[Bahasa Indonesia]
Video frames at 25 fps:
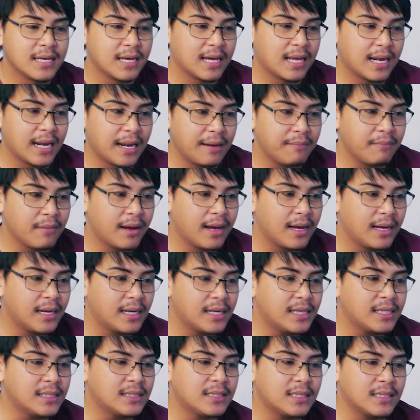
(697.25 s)
keren
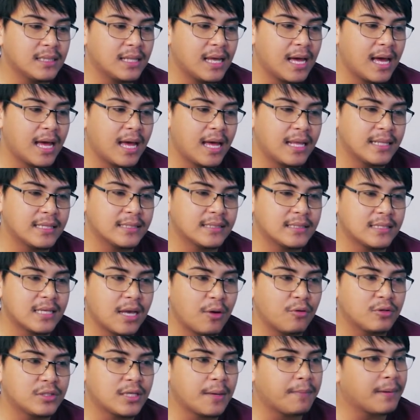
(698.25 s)
banget dan
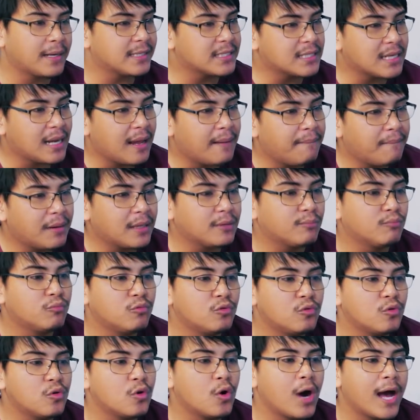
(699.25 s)
saya ucapkan selamat
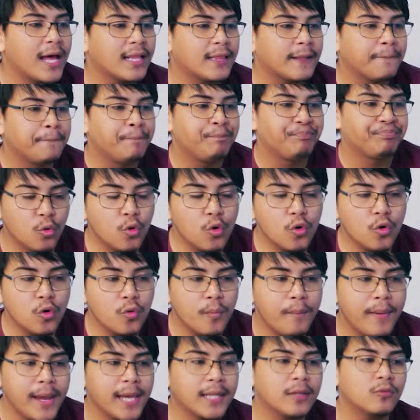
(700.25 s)
buat
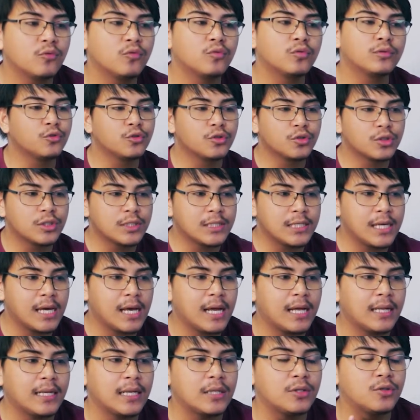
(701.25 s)
Ungu Band
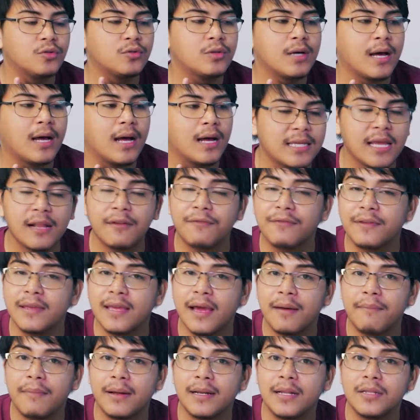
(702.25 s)
khususnya dan juga
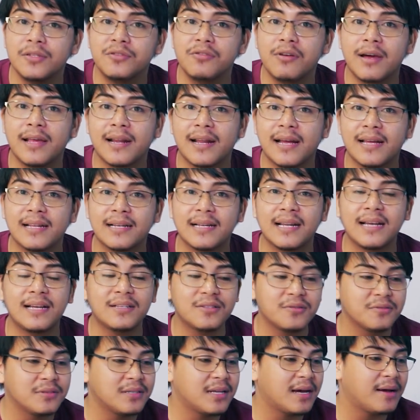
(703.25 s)
Selfie Yama dan juga Rara
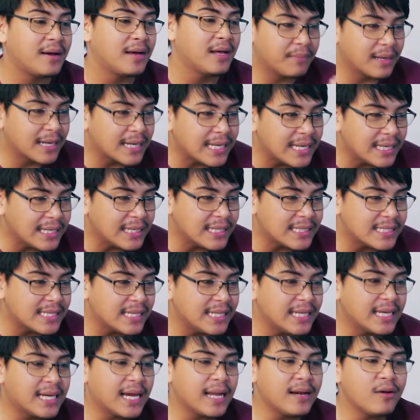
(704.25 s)
sudah merilis
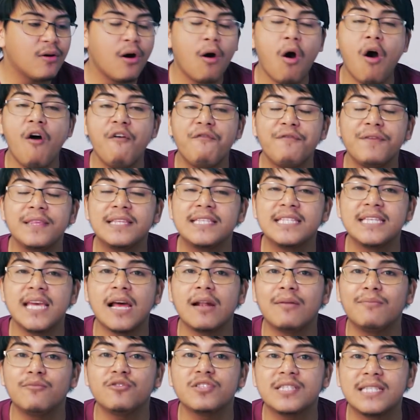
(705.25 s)
ini kan
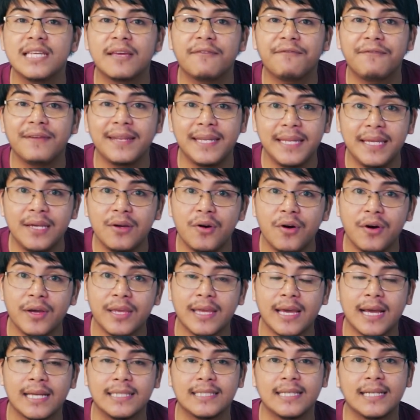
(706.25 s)
official musik video ya.